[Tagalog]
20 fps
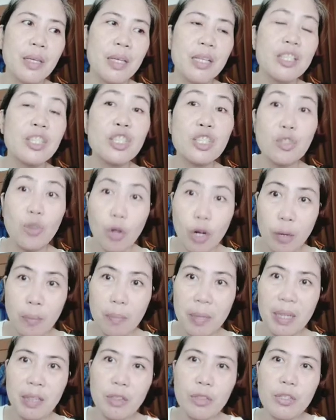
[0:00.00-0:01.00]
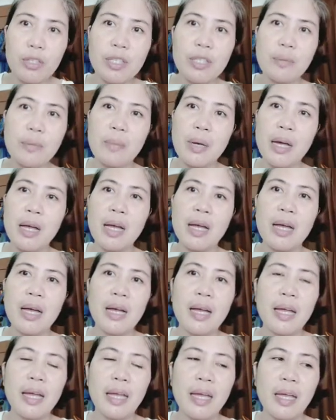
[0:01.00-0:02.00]
installment dun sa mga
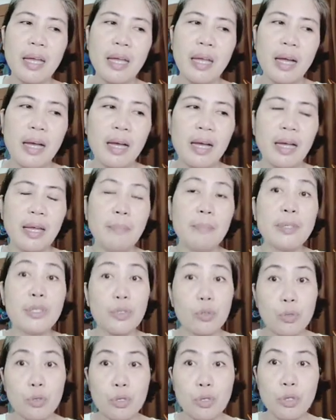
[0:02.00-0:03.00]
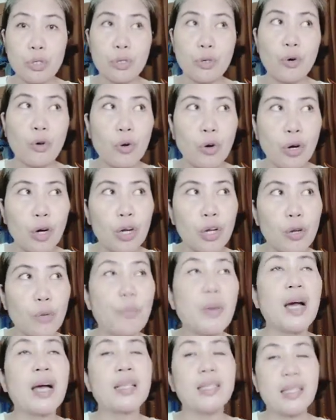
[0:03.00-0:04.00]
e, uh, episodes ko or
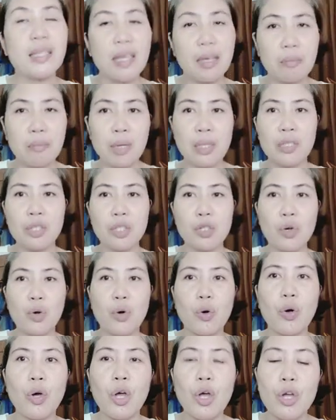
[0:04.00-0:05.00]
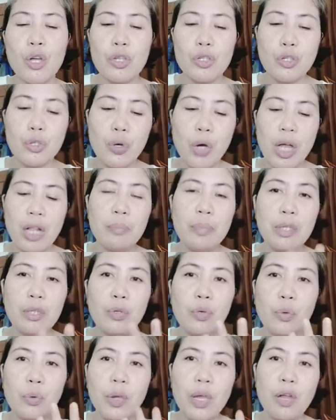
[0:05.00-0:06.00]
yung mga segments ko. So, I'll be
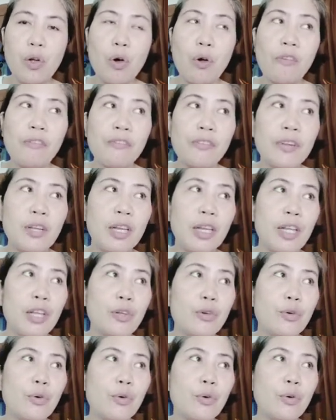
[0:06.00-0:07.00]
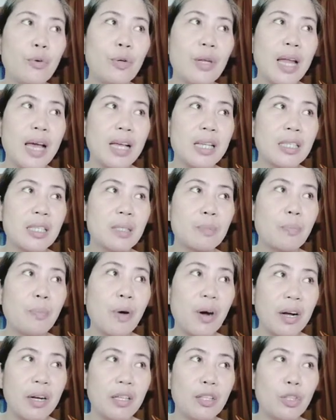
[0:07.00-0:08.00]
doing hopefully yung last
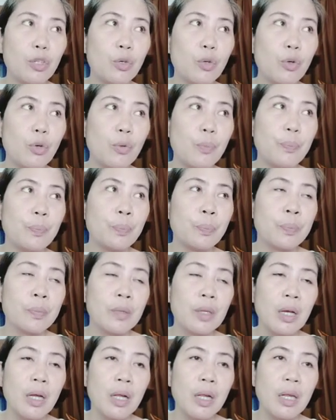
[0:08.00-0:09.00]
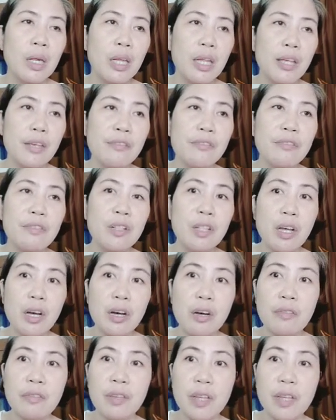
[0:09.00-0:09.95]
part nung Live, Love,